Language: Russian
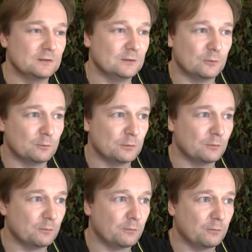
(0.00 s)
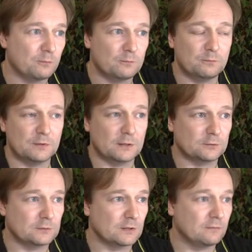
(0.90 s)
не куплю
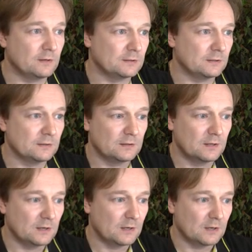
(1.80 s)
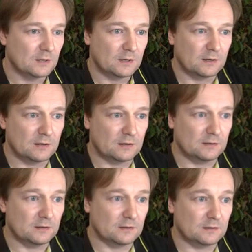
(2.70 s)
плату захвата
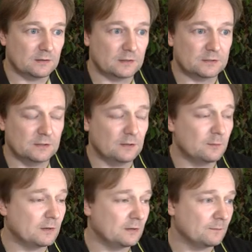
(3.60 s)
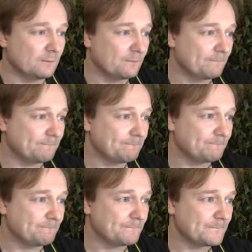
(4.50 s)
э, HDMI.
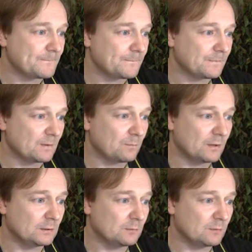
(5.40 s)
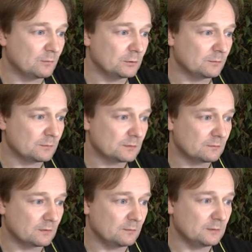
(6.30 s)
И поэтому мы будем с
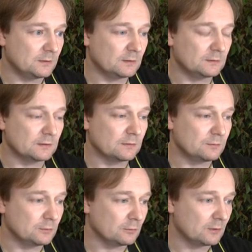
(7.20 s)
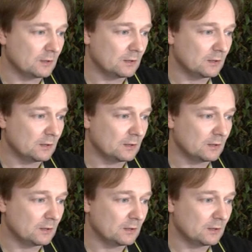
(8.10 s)
вами делать это все